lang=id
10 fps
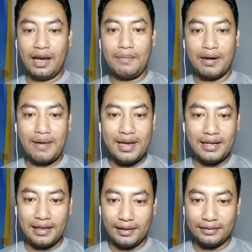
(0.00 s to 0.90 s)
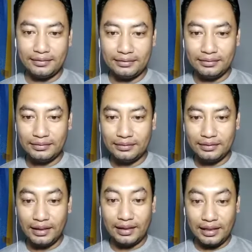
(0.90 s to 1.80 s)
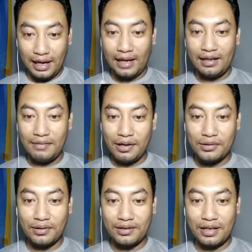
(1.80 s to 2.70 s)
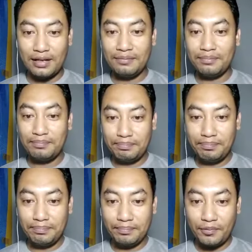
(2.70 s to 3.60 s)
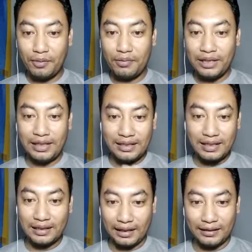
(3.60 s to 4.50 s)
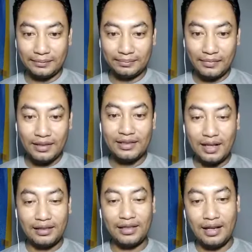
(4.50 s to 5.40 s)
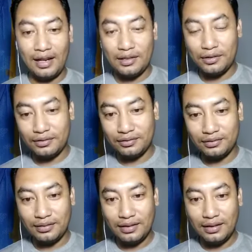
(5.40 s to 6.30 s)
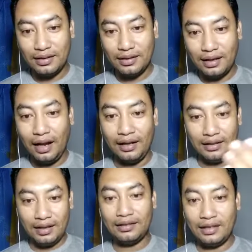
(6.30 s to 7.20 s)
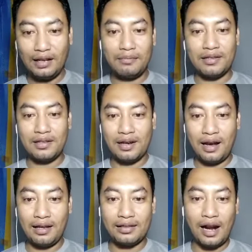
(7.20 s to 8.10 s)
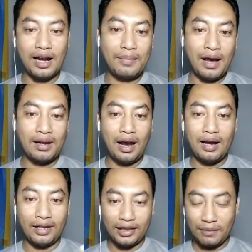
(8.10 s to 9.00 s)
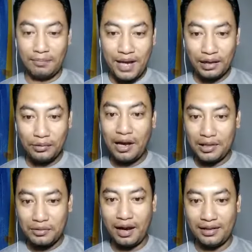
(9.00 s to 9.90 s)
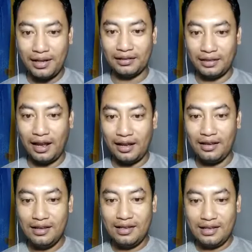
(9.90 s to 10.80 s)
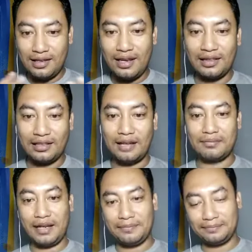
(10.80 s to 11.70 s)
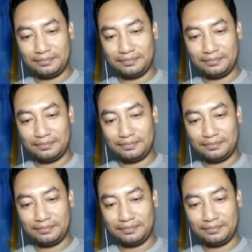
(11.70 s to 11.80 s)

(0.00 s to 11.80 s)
Kabar baiknya, ketika Anda masuk ke dalam komunitas kita, secara tidak langsung Anda telah bersedekah terhadap anak-anak yatim piatu asuhan yang telah saya tetapkan.